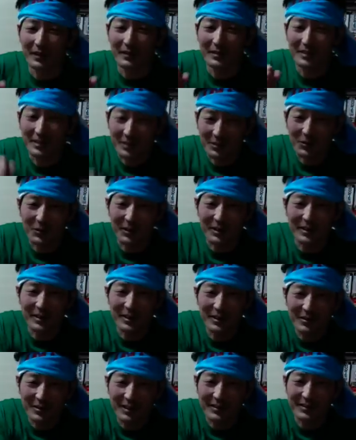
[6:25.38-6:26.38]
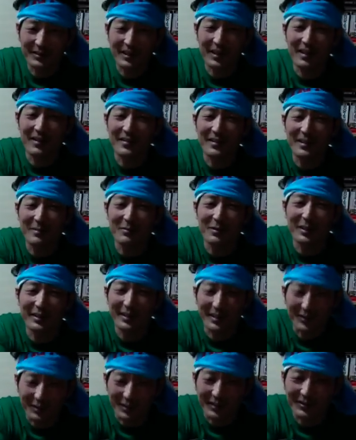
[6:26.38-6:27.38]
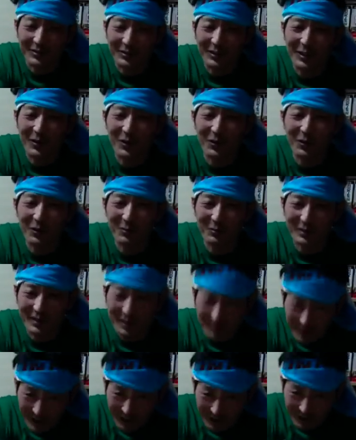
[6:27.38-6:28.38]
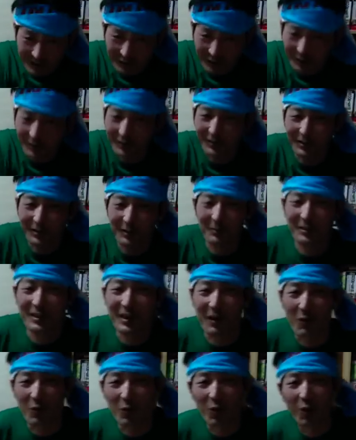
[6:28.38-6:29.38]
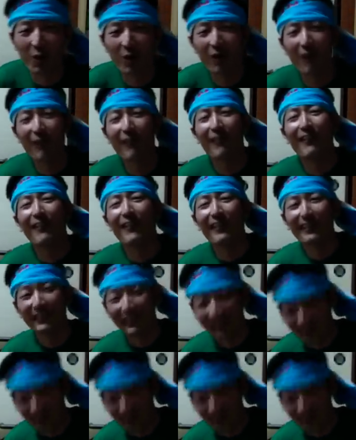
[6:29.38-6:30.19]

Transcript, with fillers: チンコにリングがついて皮が剥けてる状態を見せびらかすと。で、みんなが、うおーって